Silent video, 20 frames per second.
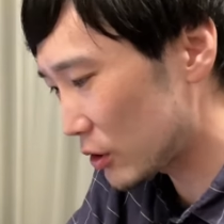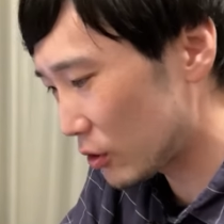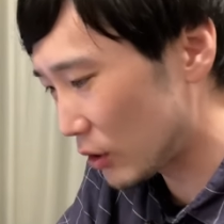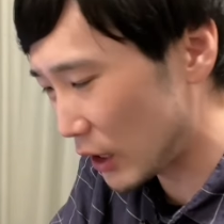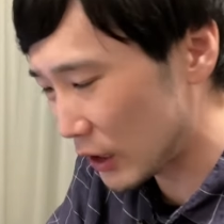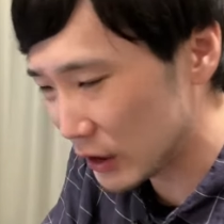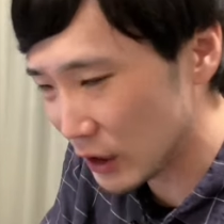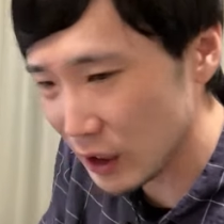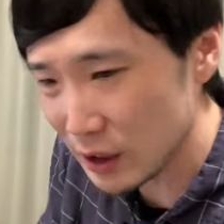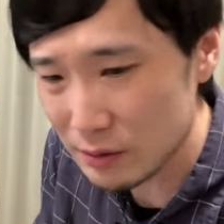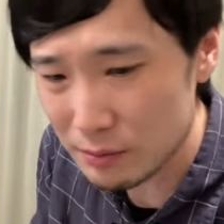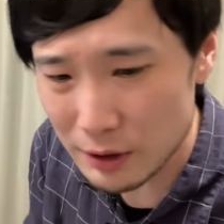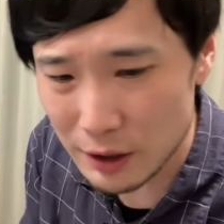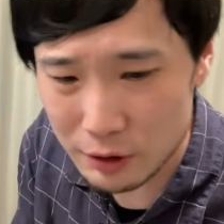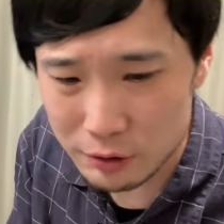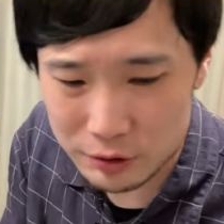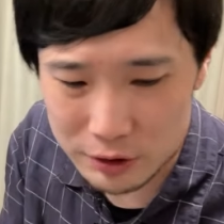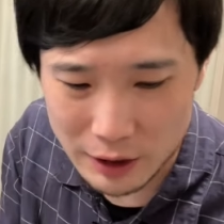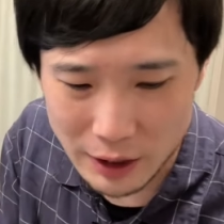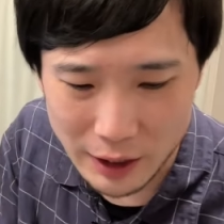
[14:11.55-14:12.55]
その当たり
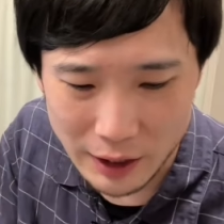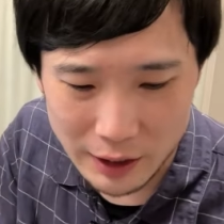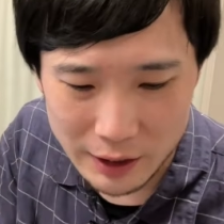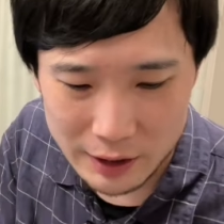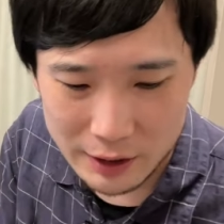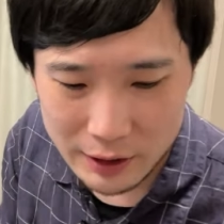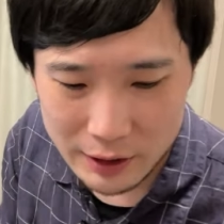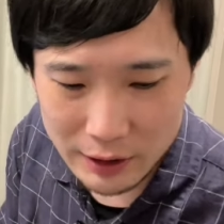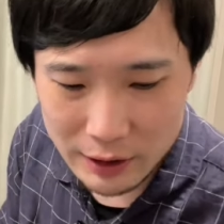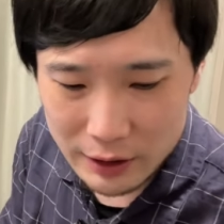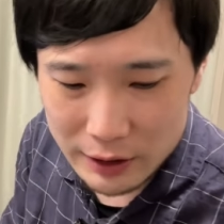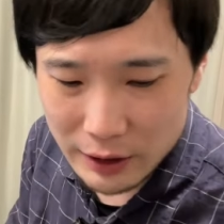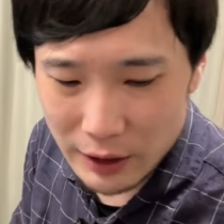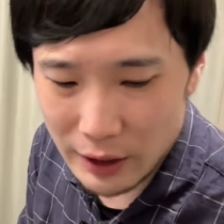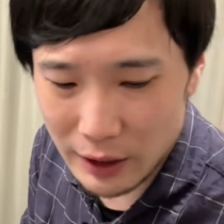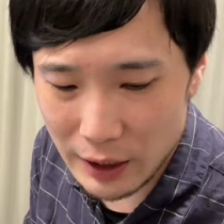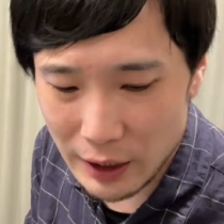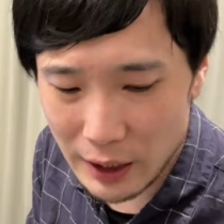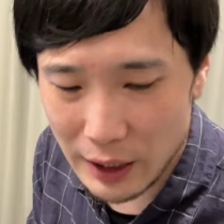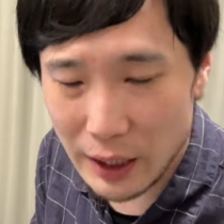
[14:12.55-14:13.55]
前をさ、
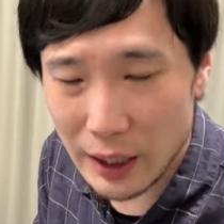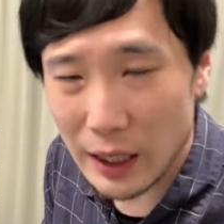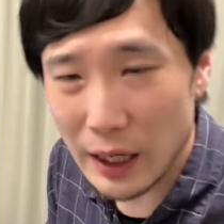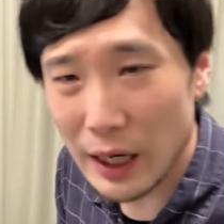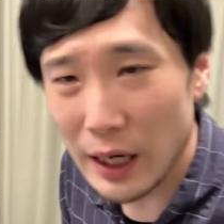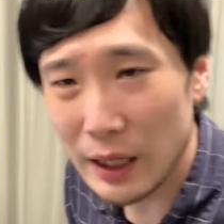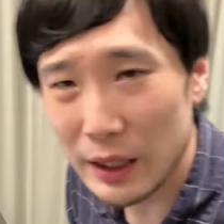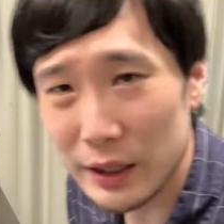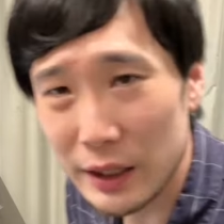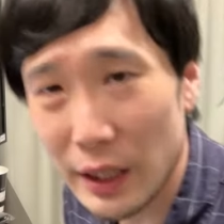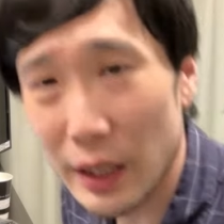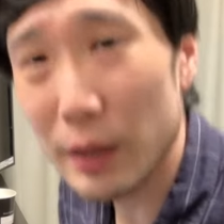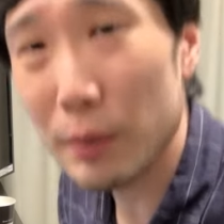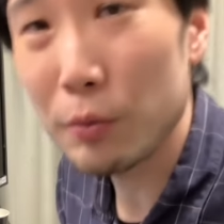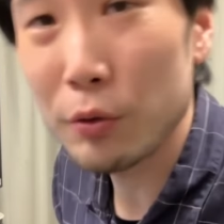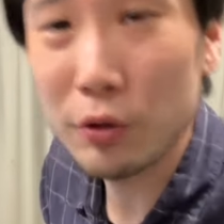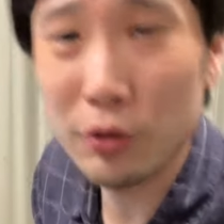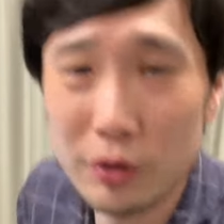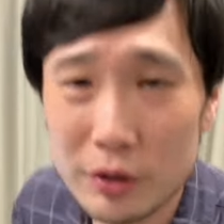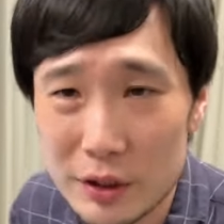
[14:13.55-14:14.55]
なんか、ね、
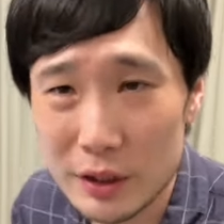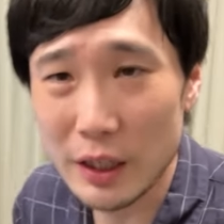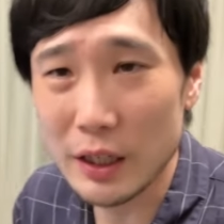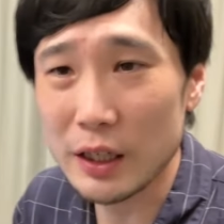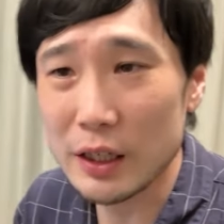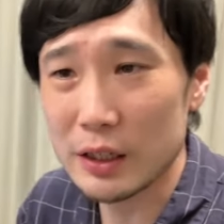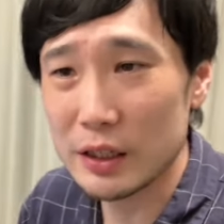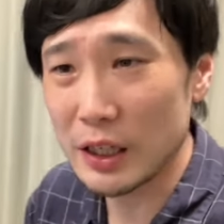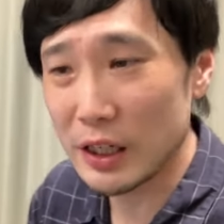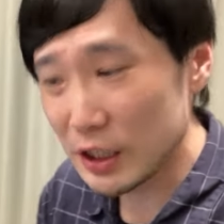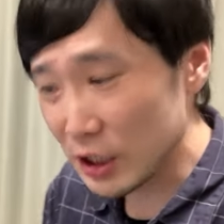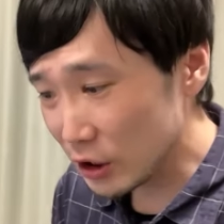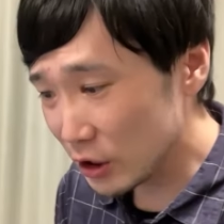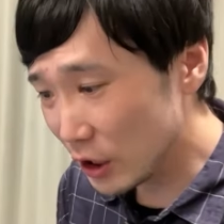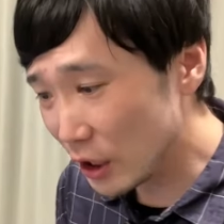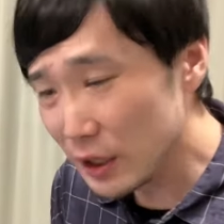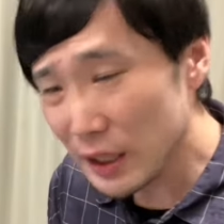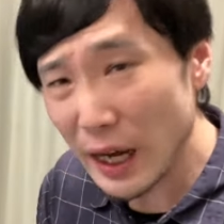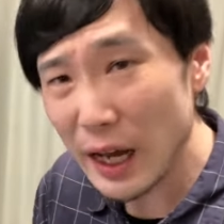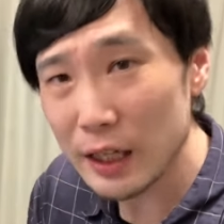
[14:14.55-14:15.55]
もう、何やっ
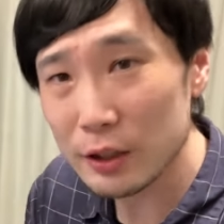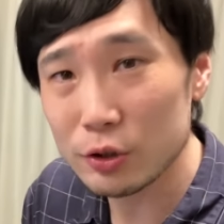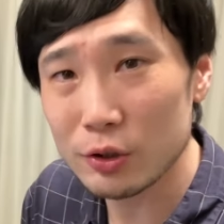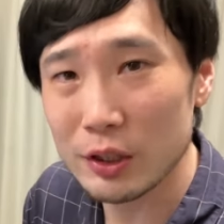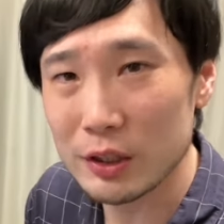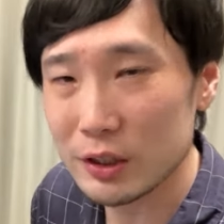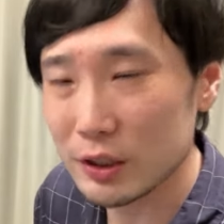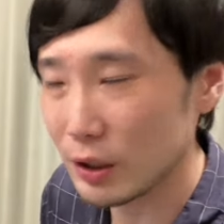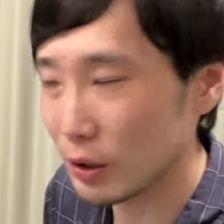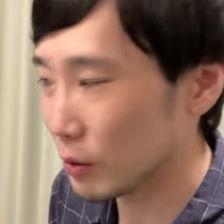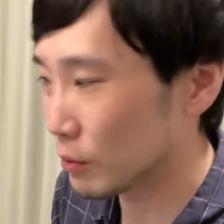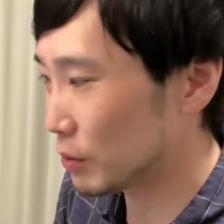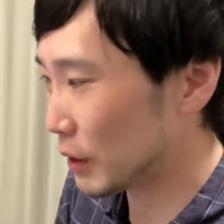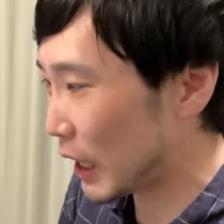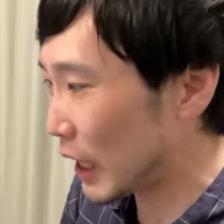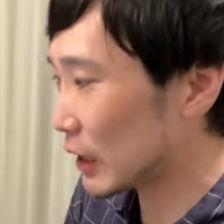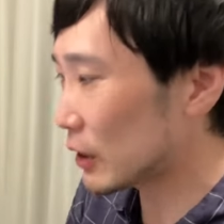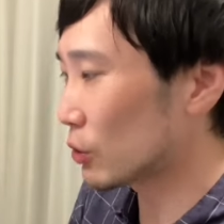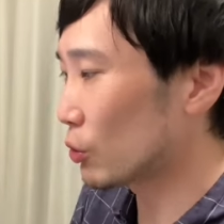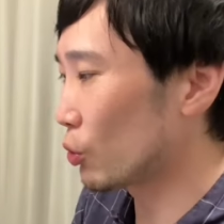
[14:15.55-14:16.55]
てんだとかって、
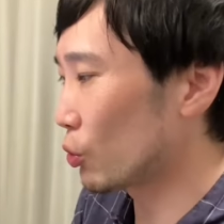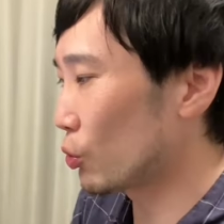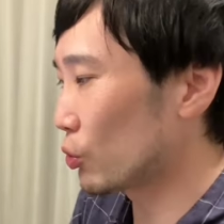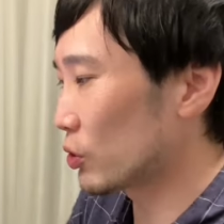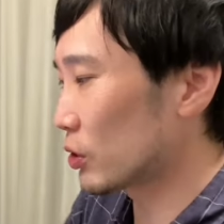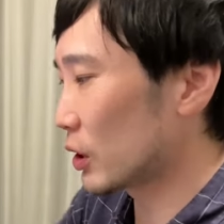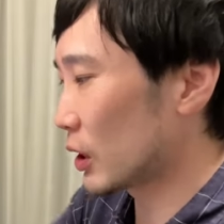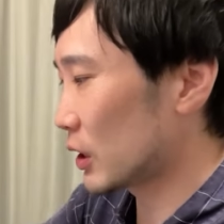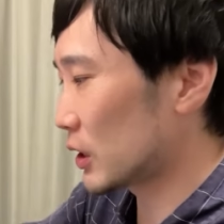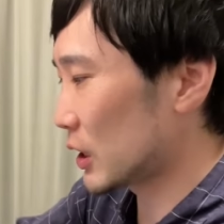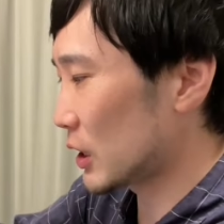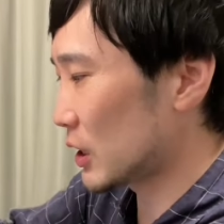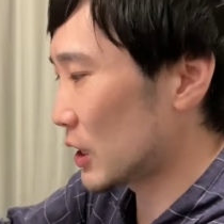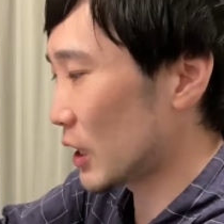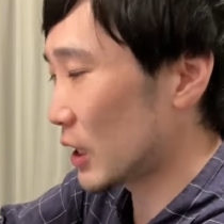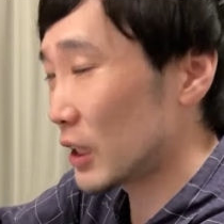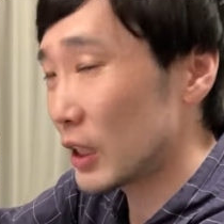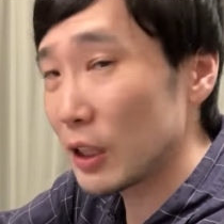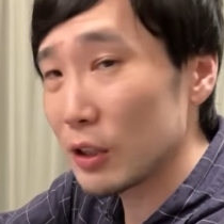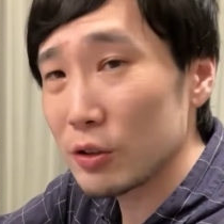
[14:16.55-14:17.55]
ばーって怒ったらさ、
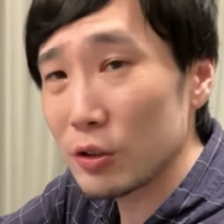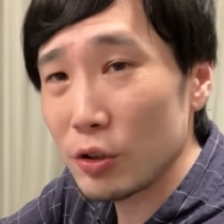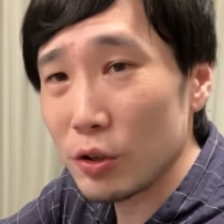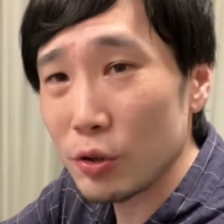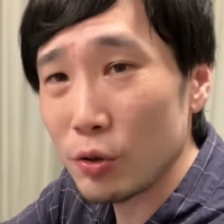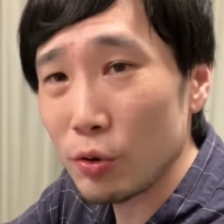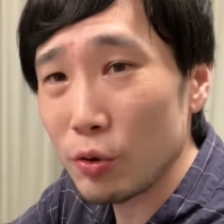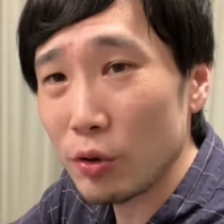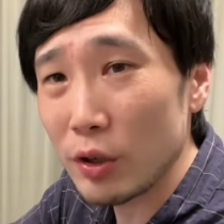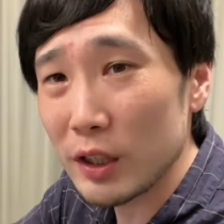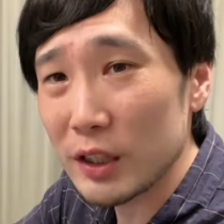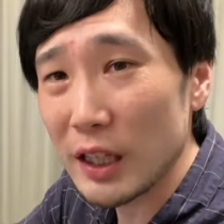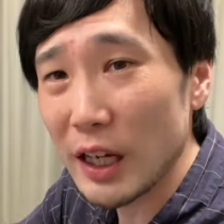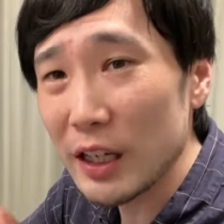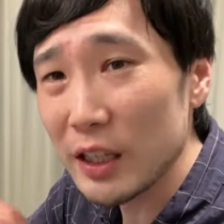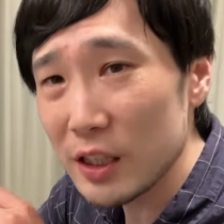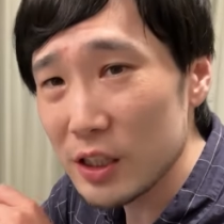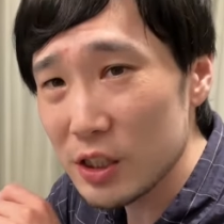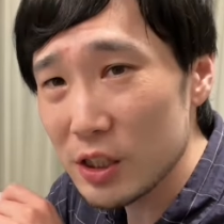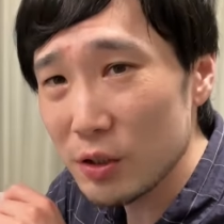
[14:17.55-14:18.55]
せっかくの旅行が
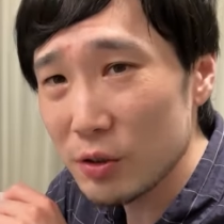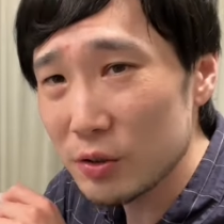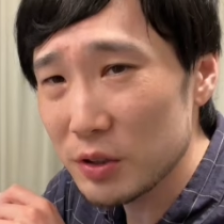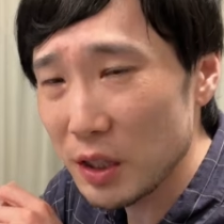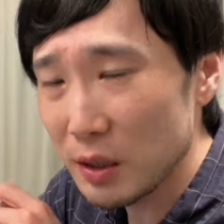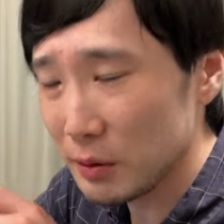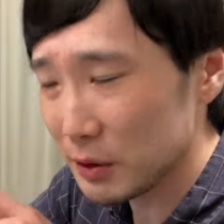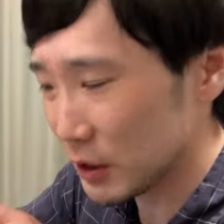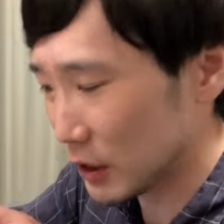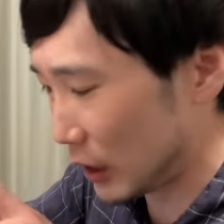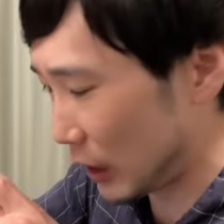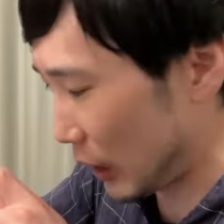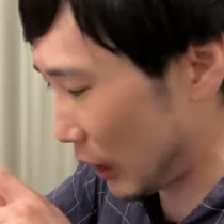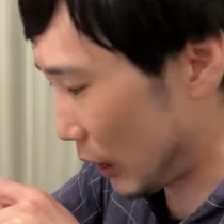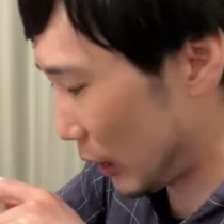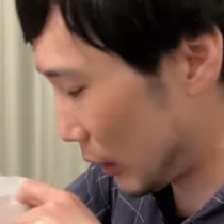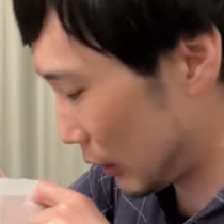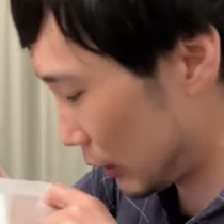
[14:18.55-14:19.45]
台無しでございますから。